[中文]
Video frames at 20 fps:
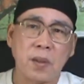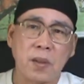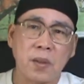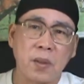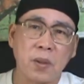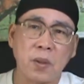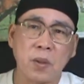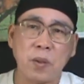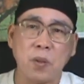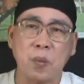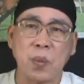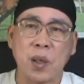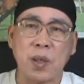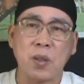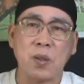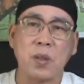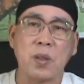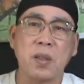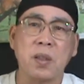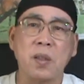就就表
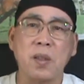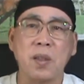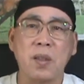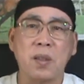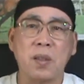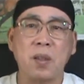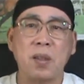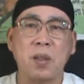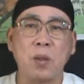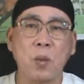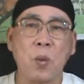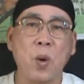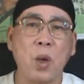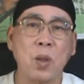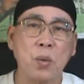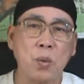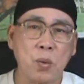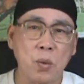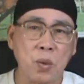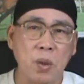示说你
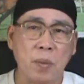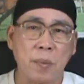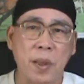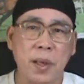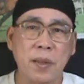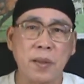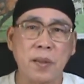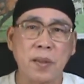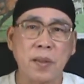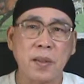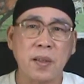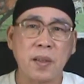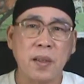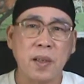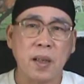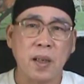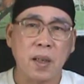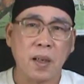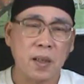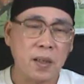荒疏了
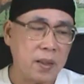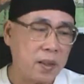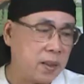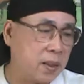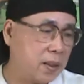嘛，啊？